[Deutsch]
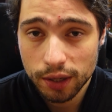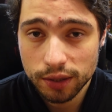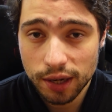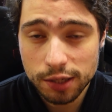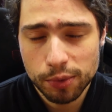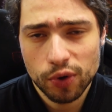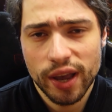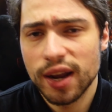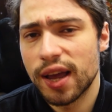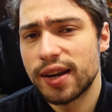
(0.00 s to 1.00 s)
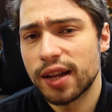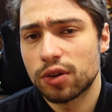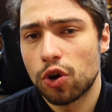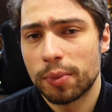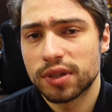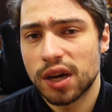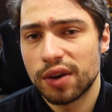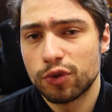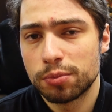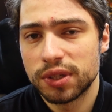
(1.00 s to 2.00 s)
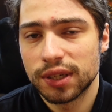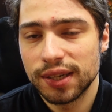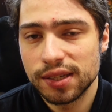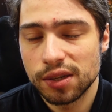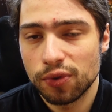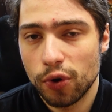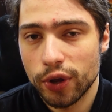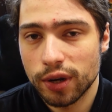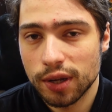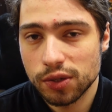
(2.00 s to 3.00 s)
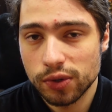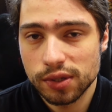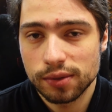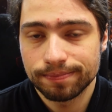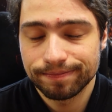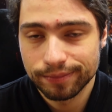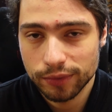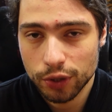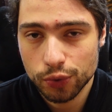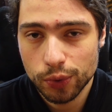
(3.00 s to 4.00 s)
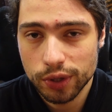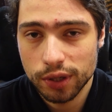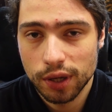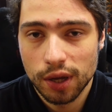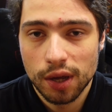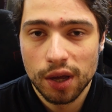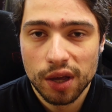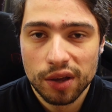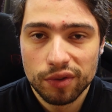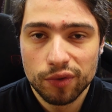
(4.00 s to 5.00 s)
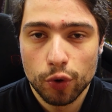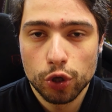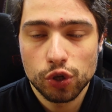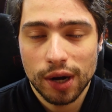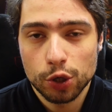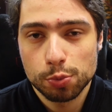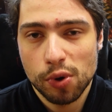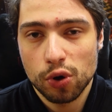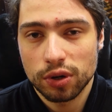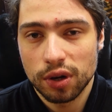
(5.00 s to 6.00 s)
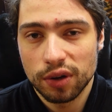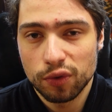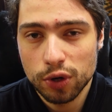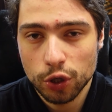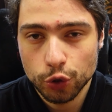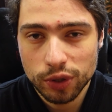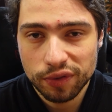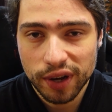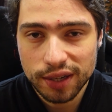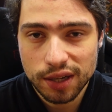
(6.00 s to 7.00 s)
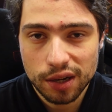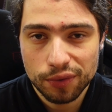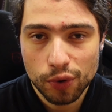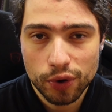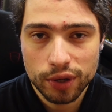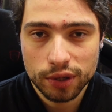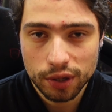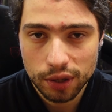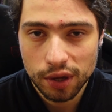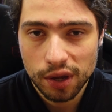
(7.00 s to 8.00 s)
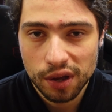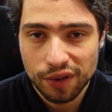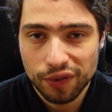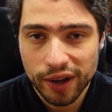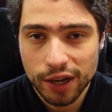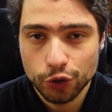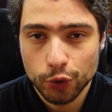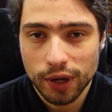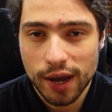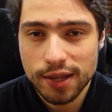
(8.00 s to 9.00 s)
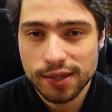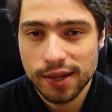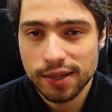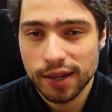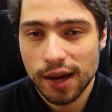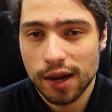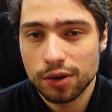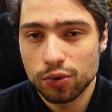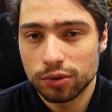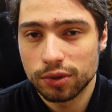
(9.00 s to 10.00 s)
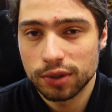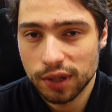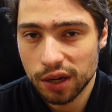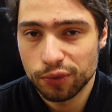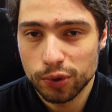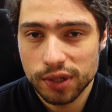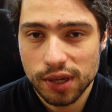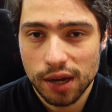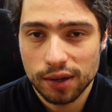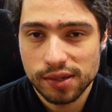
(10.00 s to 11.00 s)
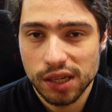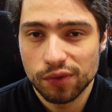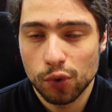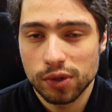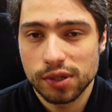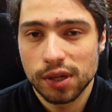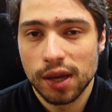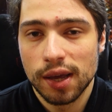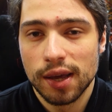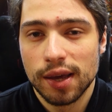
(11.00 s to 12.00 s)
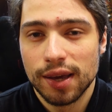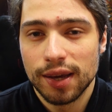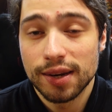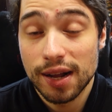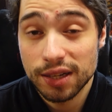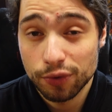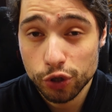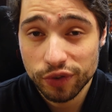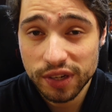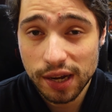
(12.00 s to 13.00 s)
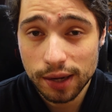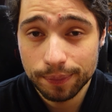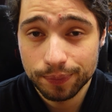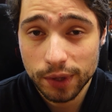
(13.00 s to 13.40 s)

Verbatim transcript: Hinterlasst mir doch gerne einen netten Kommentar, würde mich riesig freuen. Ansonsten natürlich wie vorhin schon angesprochen, wunderschöne Feiertage für euch. Feiert schön rein ins nächste Jahr und dann würde ich sagen, sehen wir uns in alter Frische wieder.